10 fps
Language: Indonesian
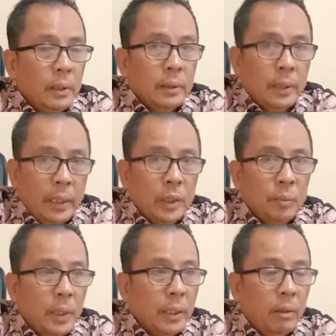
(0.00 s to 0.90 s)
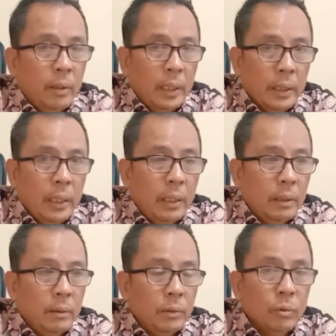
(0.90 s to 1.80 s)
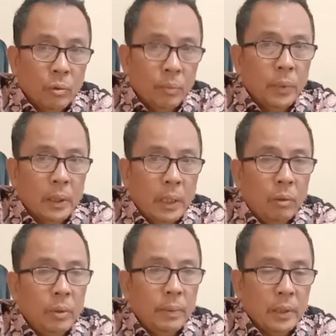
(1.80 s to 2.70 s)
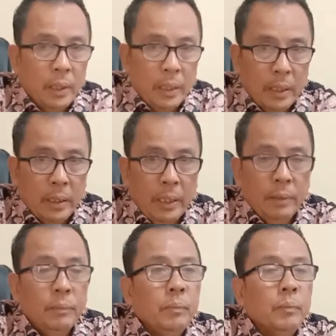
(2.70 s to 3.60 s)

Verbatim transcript: saya sebagai orang yang cukup bergaul di masyarakat